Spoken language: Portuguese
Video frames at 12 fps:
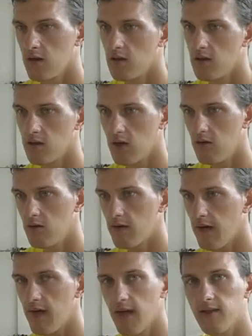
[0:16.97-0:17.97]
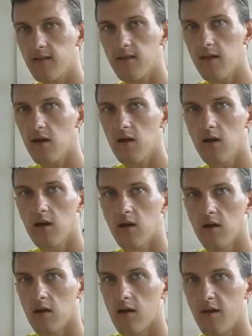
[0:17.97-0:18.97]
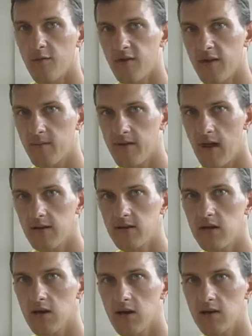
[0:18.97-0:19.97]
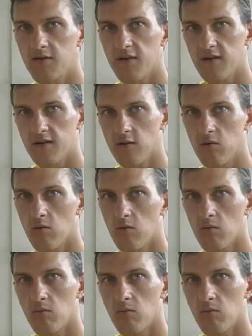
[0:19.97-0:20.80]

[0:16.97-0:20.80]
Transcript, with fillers: Então quem entra tem a a responsabilidade de, de fazer um,